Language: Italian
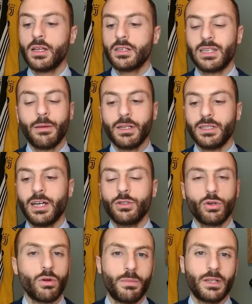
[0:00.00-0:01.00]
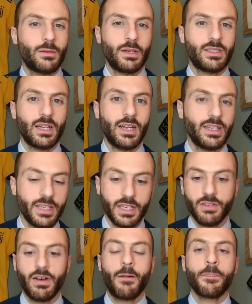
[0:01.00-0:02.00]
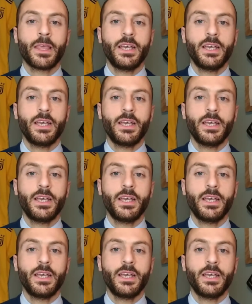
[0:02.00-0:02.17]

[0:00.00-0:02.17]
Stiamo andando completamente alla deriva.